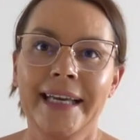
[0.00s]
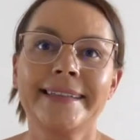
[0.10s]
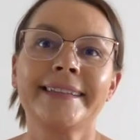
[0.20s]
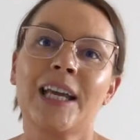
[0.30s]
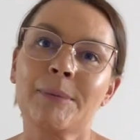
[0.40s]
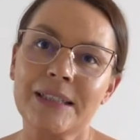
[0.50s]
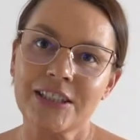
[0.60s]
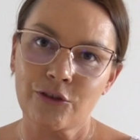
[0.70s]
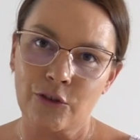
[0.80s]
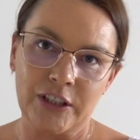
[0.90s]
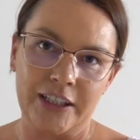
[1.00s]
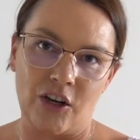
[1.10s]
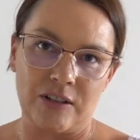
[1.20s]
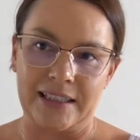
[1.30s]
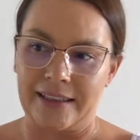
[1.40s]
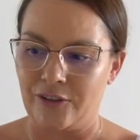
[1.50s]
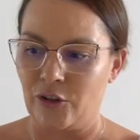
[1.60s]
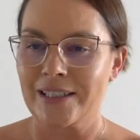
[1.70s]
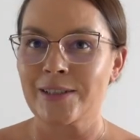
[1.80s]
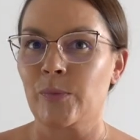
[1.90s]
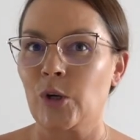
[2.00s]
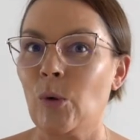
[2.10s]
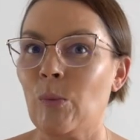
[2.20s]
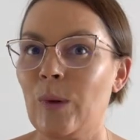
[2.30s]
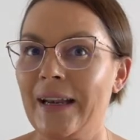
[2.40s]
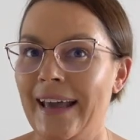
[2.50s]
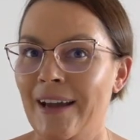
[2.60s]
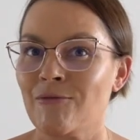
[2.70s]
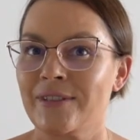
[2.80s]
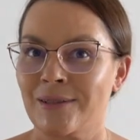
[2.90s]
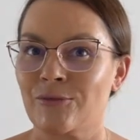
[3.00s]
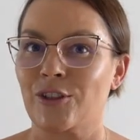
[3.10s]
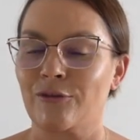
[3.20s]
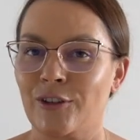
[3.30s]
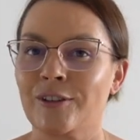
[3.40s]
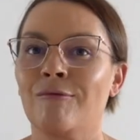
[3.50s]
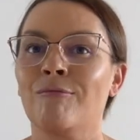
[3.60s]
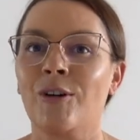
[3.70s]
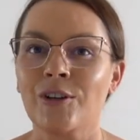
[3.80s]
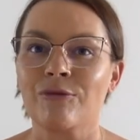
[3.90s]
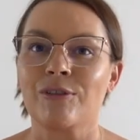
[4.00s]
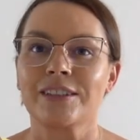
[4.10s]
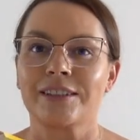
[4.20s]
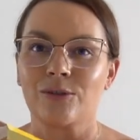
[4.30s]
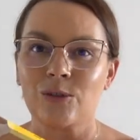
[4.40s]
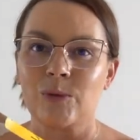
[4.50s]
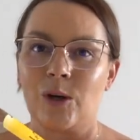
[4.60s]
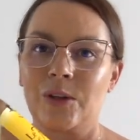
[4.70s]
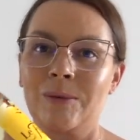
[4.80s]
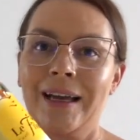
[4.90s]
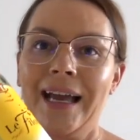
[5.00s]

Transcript: Nie ma czerwonego ostatnio, jest problem z tym czerwonym, moim właśnie ulubionym,